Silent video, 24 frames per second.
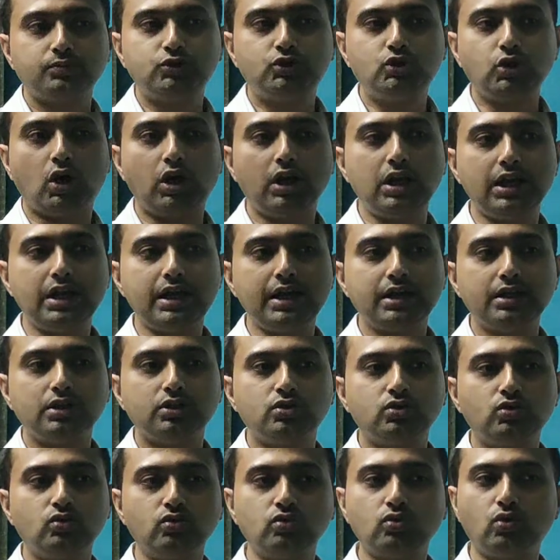জলে
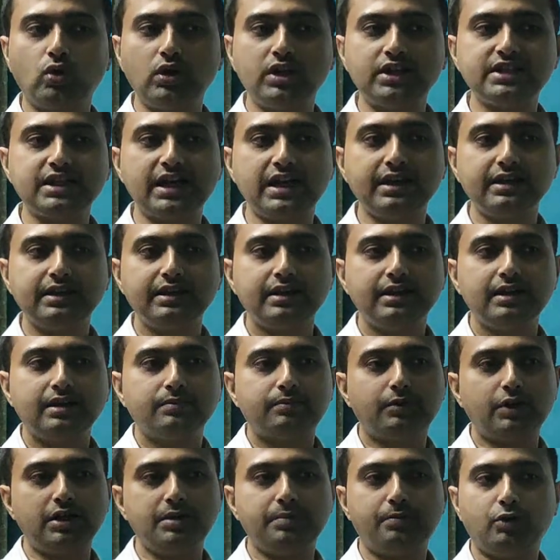নুন গলে যায়
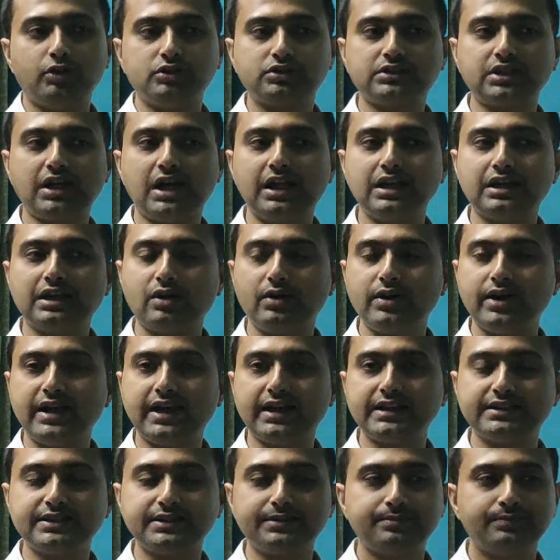ফলে বস্তা হালকা হয়ে
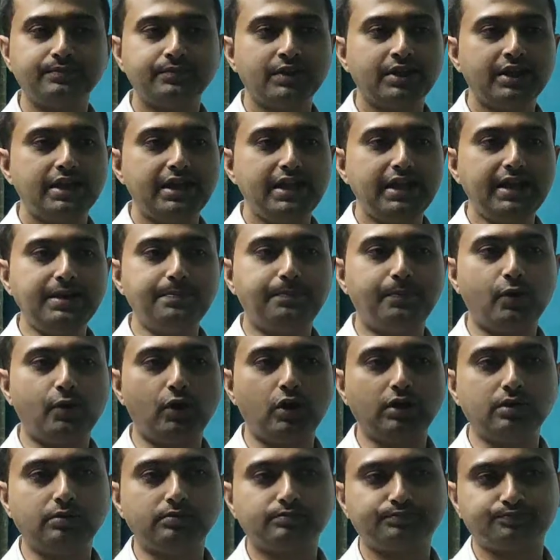গেছে এরপর
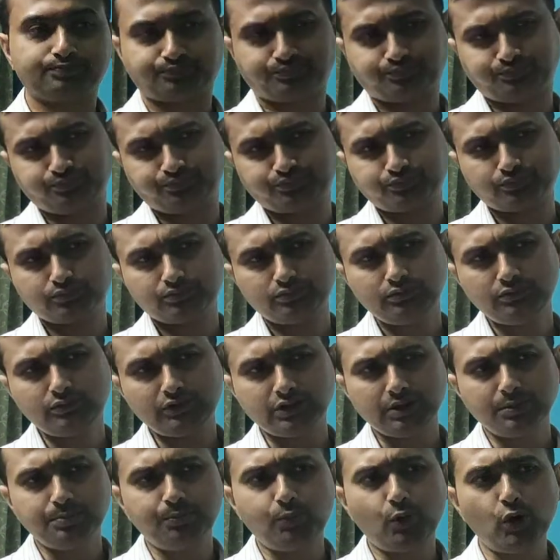
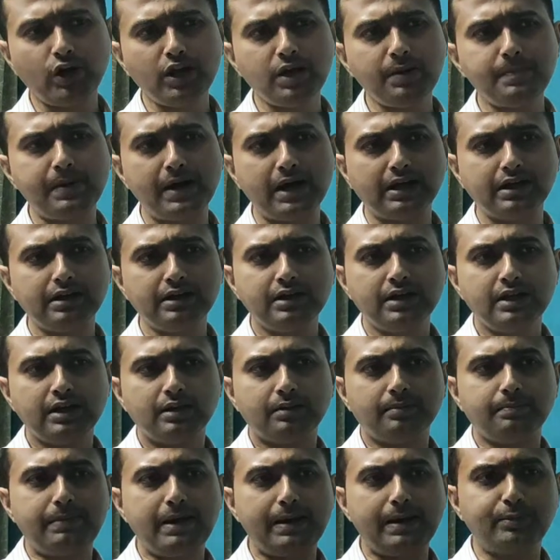পরের বার
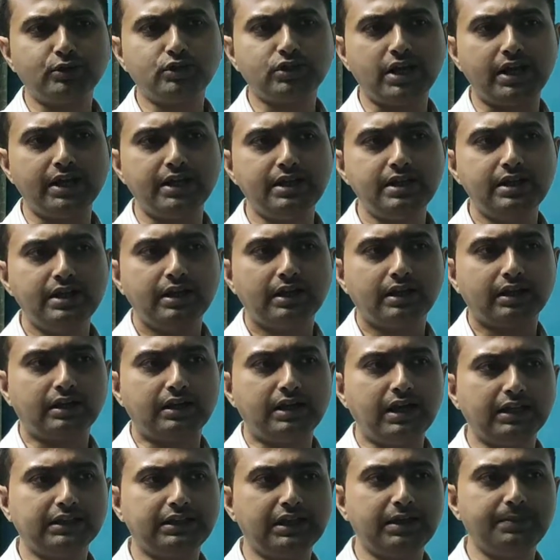ব্যবসায়ী
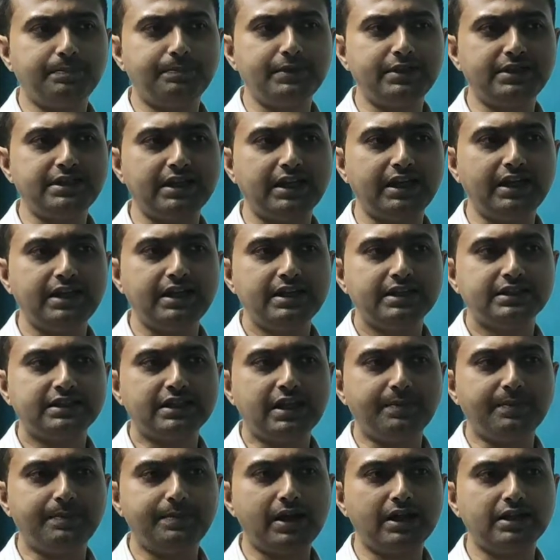গাধার পিঠে
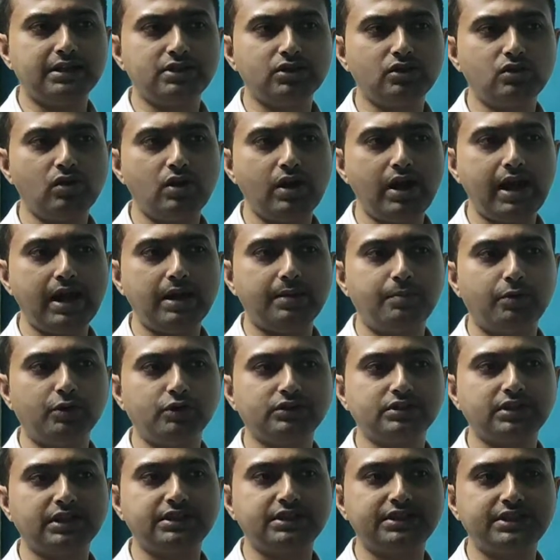চাপিয়ে আনছিল এক
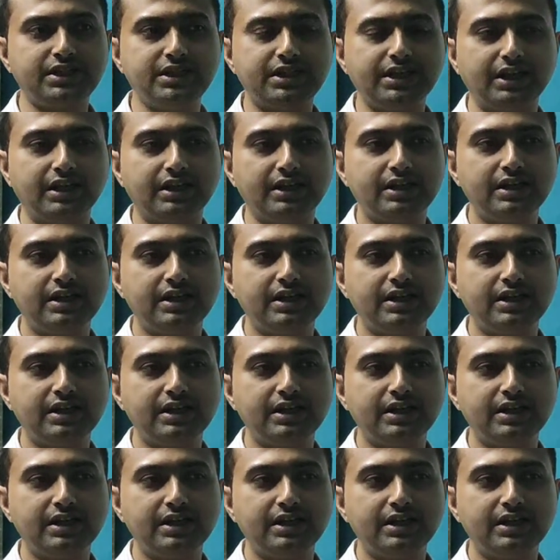বস্তা চিনি